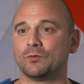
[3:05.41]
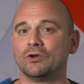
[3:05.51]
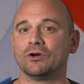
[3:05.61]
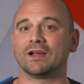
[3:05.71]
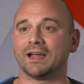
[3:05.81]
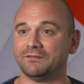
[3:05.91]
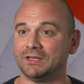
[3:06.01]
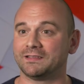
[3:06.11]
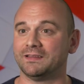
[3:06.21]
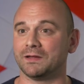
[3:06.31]
wohl auch
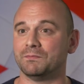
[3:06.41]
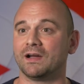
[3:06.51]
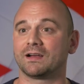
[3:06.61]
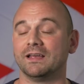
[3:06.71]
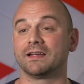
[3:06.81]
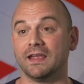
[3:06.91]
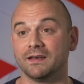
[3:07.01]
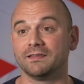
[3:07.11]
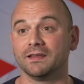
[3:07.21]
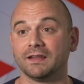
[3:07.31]
arriviertere Makler
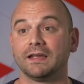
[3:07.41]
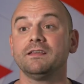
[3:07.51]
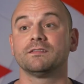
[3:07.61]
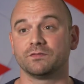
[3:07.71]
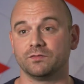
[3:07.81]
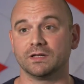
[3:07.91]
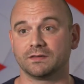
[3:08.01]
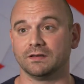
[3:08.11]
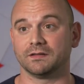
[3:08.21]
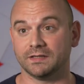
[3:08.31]
erkennen den
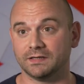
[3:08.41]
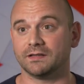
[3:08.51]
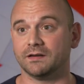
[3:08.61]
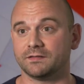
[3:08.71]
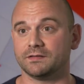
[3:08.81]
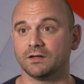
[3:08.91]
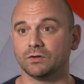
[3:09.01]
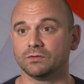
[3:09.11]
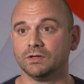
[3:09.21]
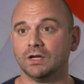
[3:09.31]
Riesenvorteil der
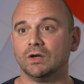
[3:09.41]
Digitalisierung